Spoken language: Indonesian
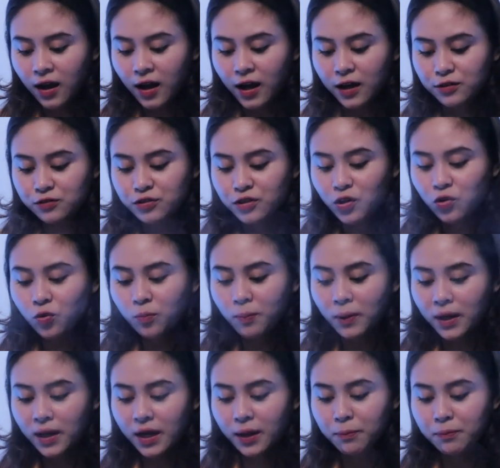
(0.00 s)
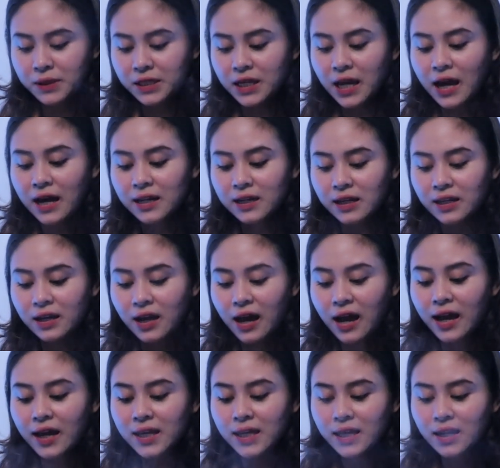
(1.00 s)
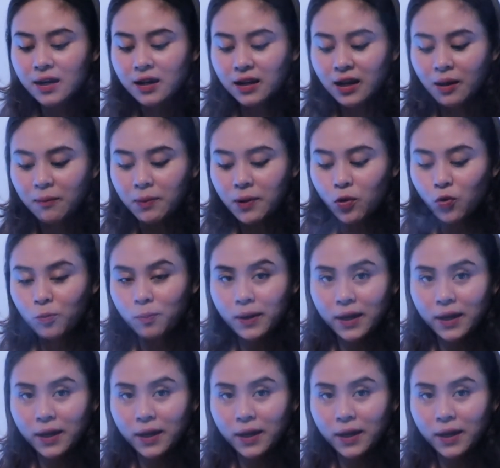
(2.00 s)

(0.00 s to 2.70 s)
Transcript: harusnya aku pakai penyaring air kenapa aku